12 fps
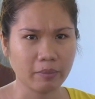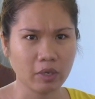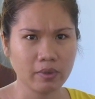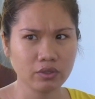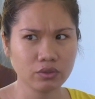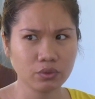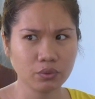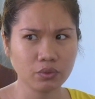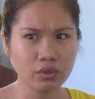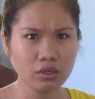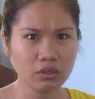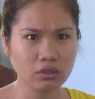làm ở bên
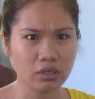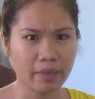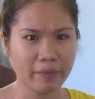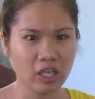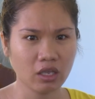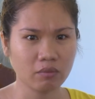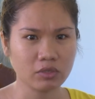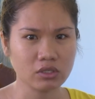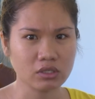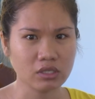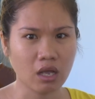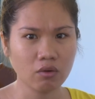Trung Quốc. Năm
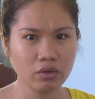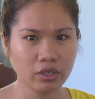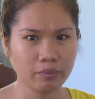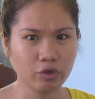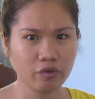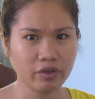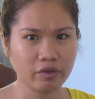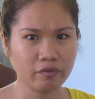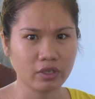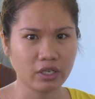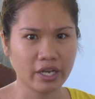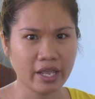2016, em có về
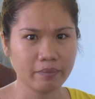Việt